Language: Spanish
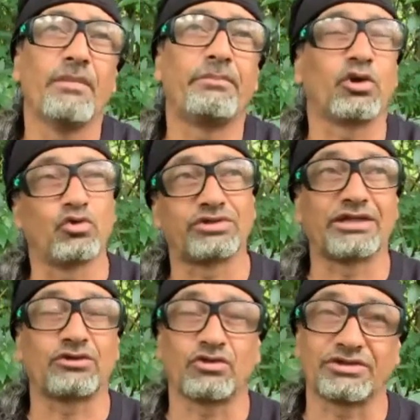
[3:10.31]

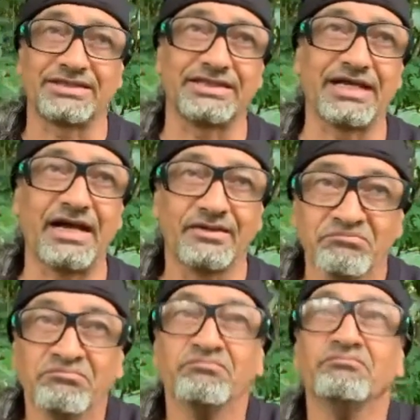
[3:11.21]
produce toxicidad
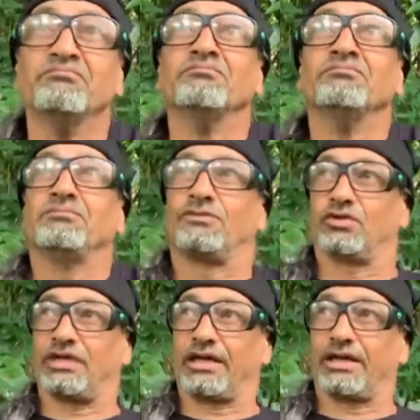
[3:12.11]

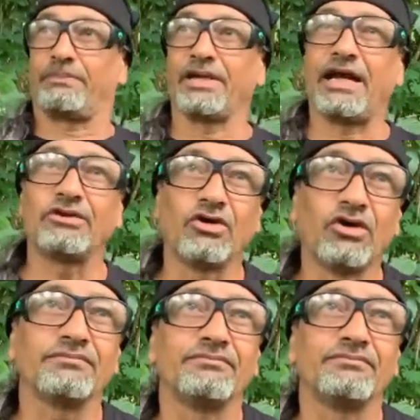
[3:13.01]
tú estás respirando.